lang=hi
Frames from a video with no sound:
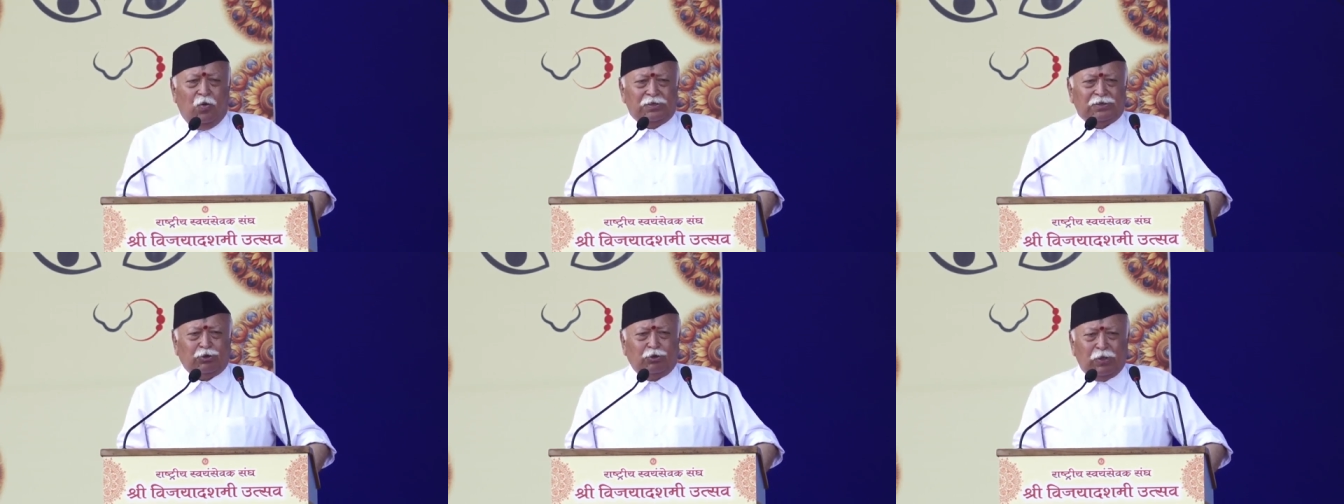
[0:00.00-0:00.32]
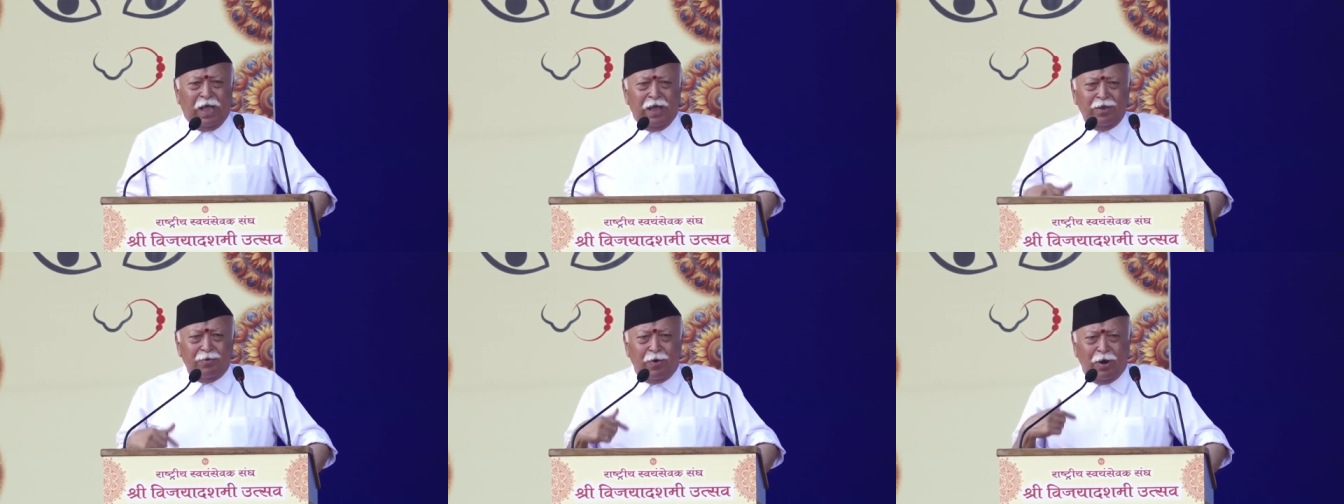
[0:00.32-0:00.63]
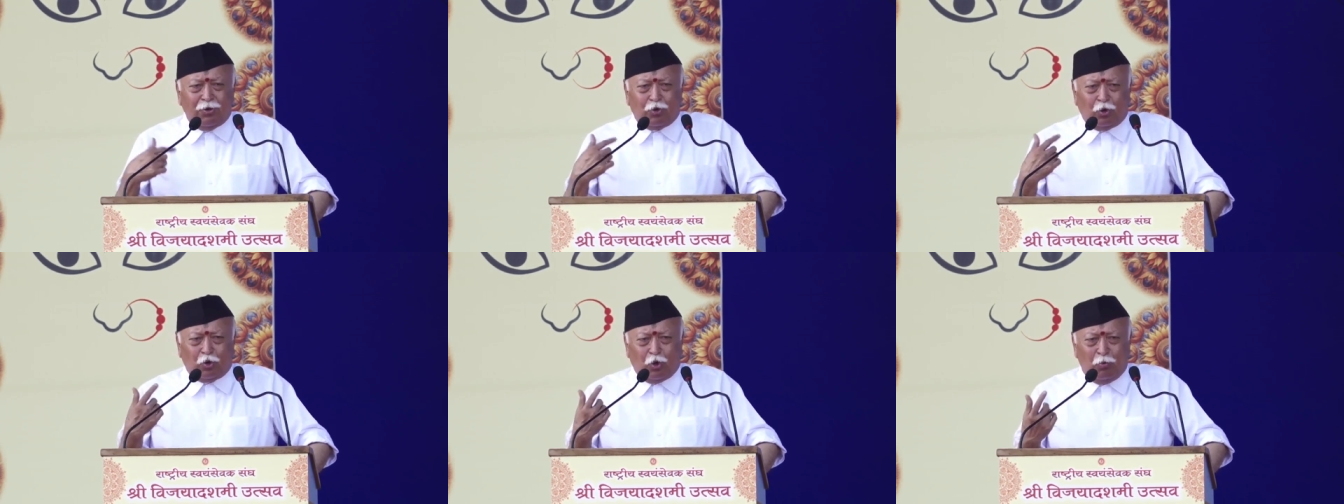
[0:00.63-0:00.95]
वसुधैव
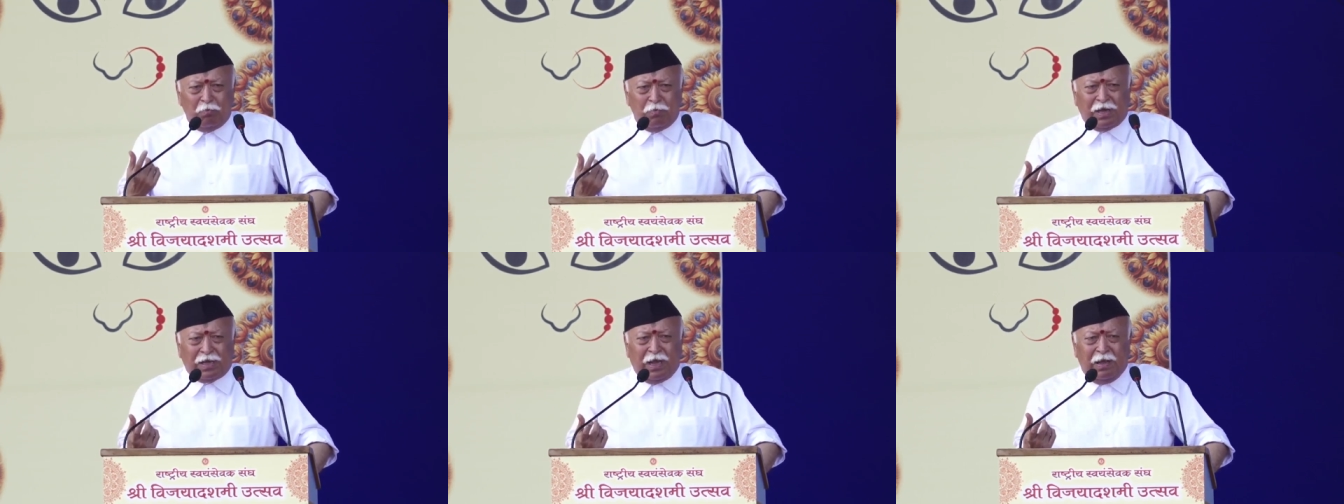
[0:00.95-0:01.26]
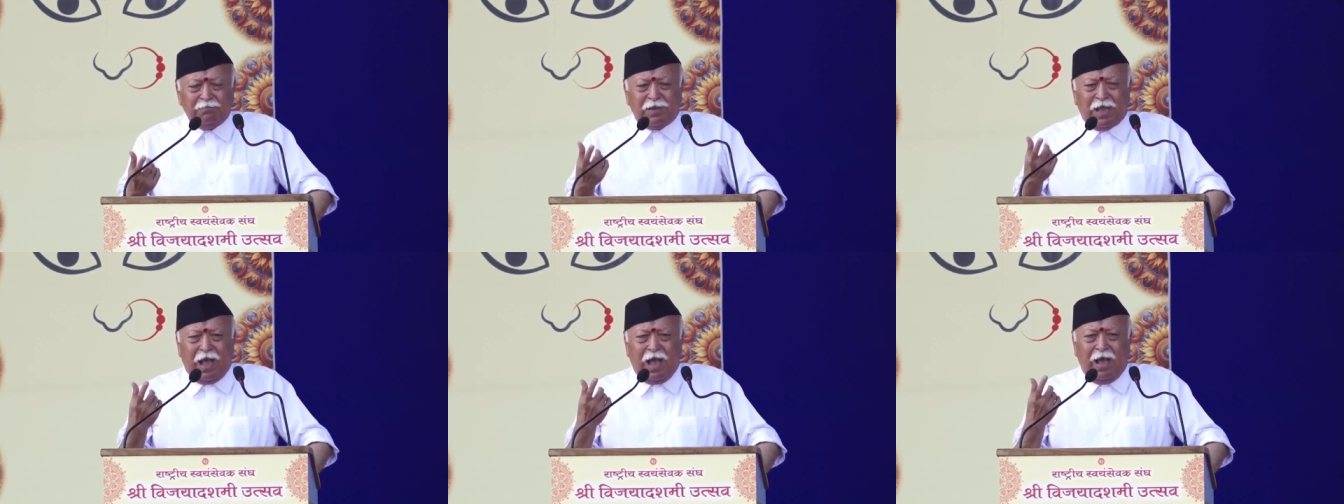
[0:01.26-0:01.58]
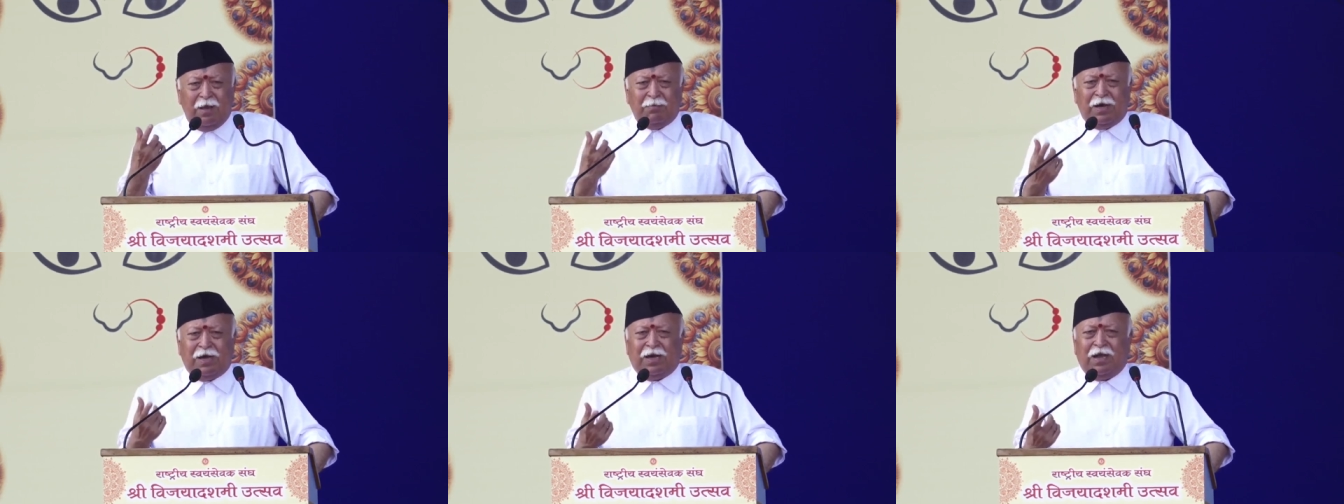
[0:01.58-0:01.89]
कुटुंबकम का
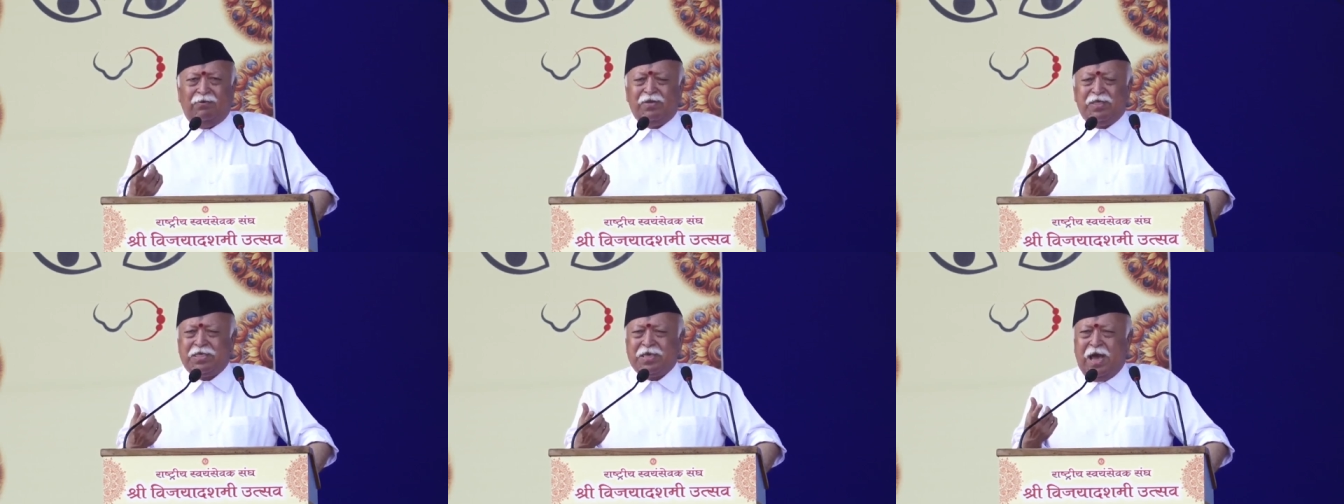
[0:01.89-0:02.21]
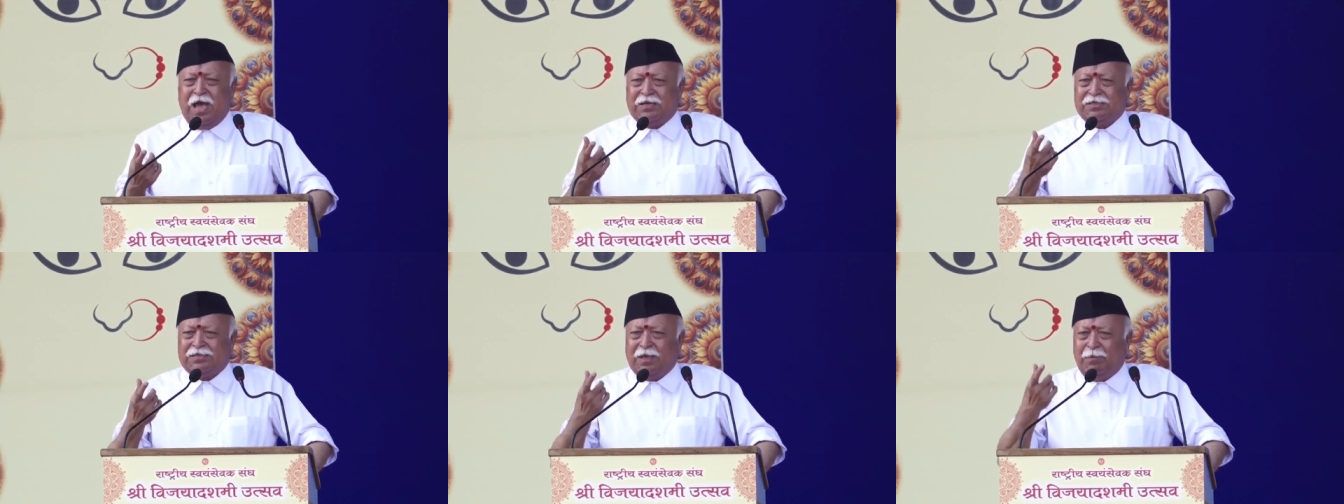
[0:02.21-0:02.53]
हमारा विचार